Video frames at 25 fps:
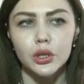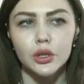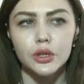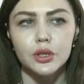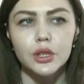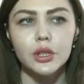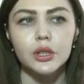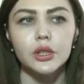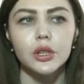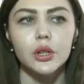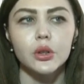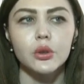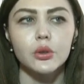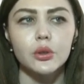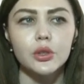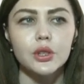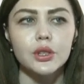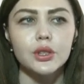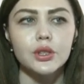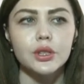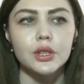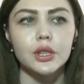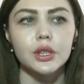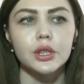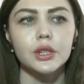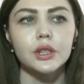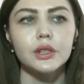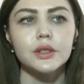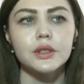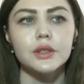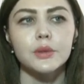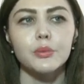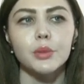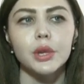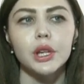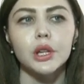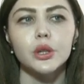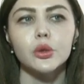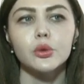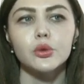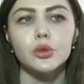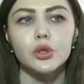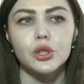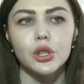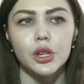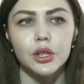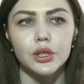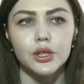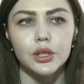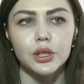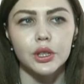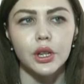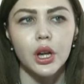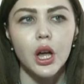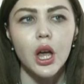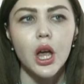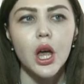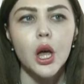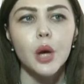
где находится их земельный участок,